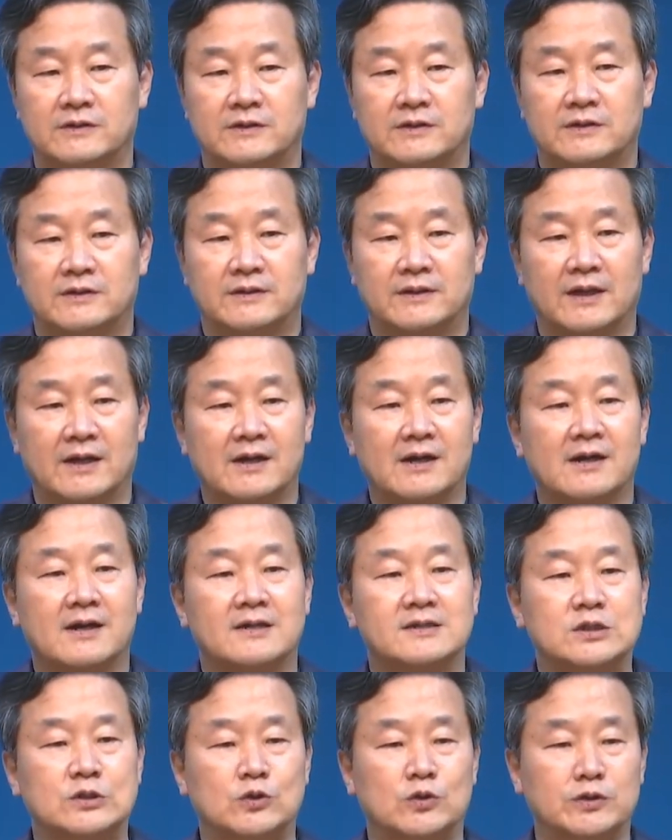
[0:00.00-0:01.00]
내가
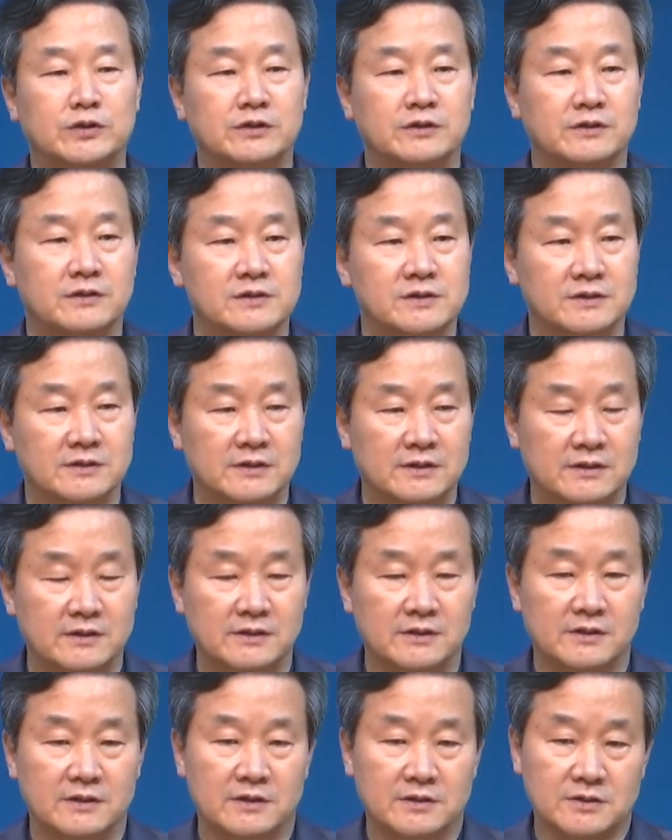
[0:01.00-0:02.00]
가지고 있는 것을
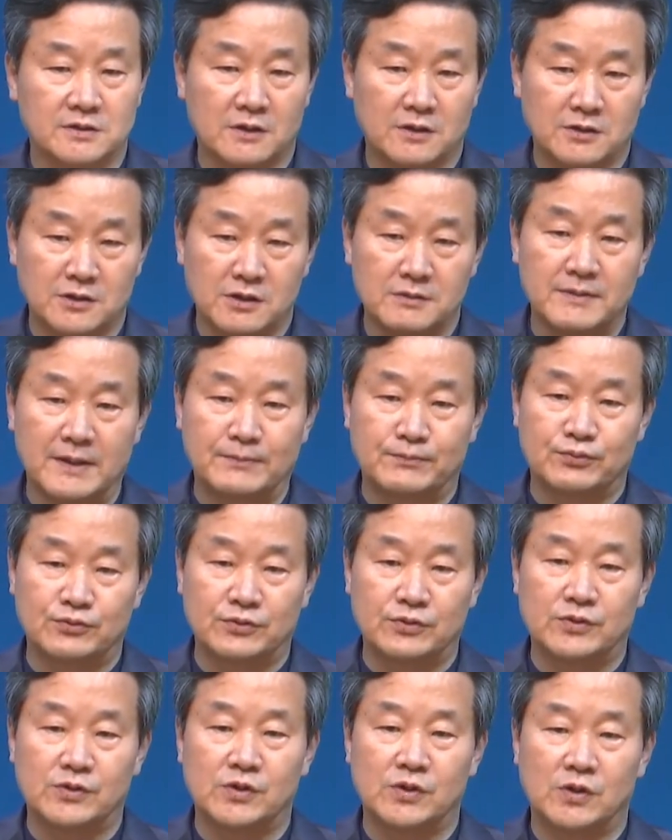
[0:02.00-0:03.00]
선을
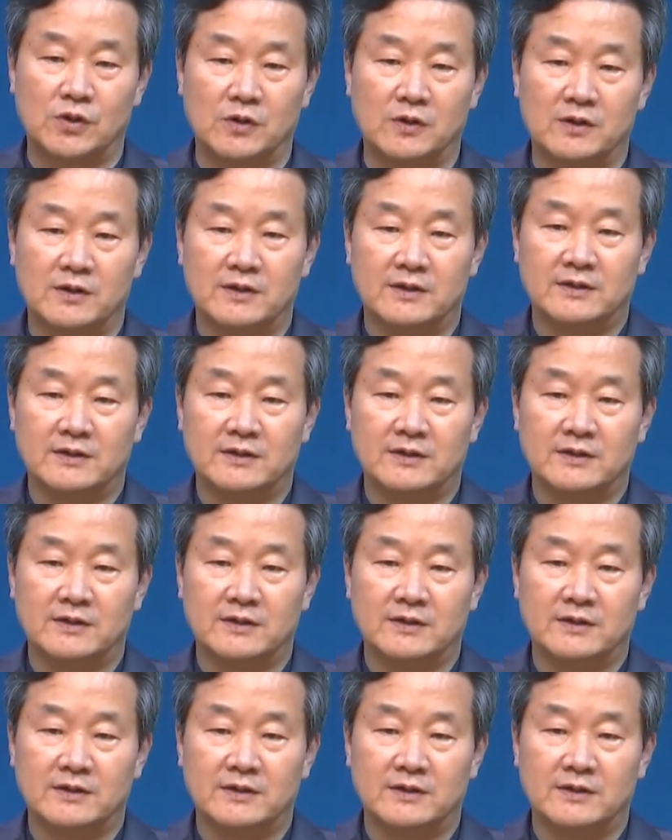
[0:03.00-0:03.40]
베풀고